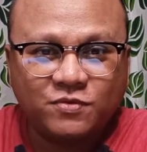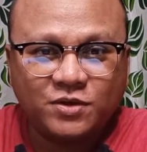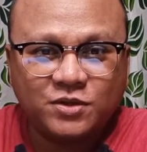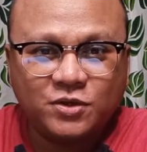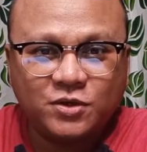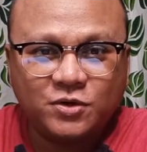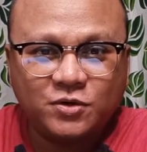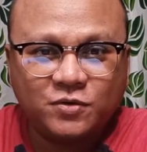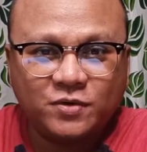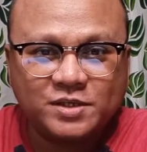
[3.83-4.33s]

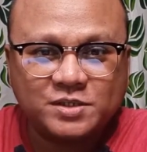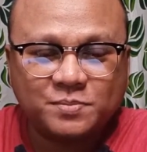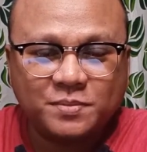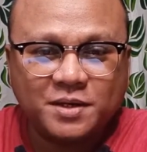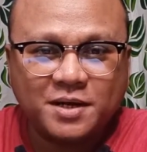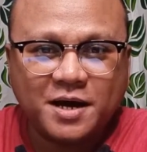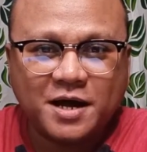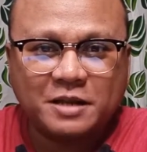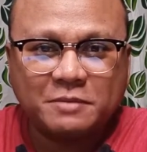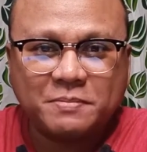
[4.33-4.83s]
video is
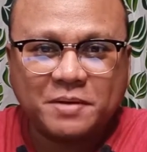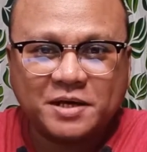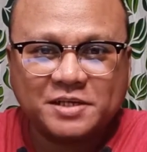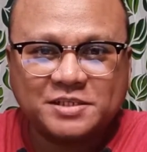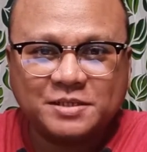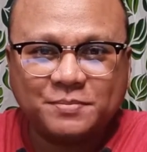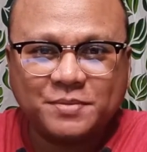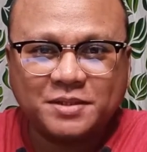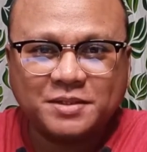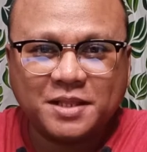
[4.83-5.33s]

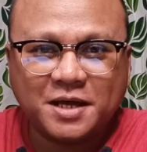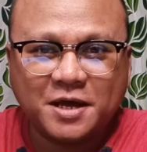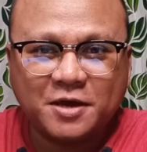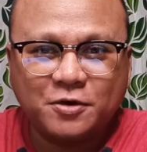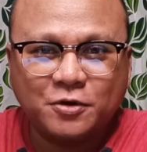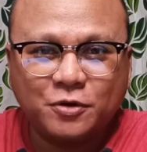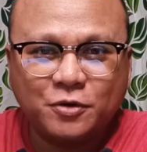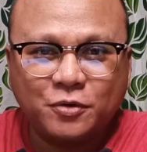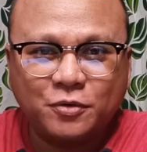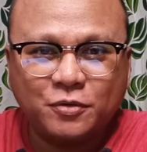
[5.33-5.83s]
mag-unbox naman
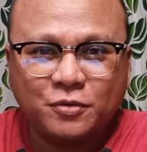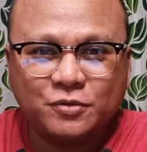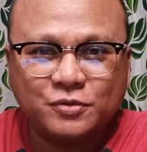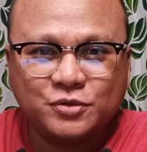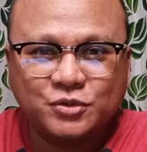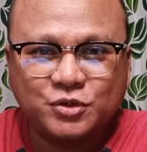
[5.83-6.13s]
tayo.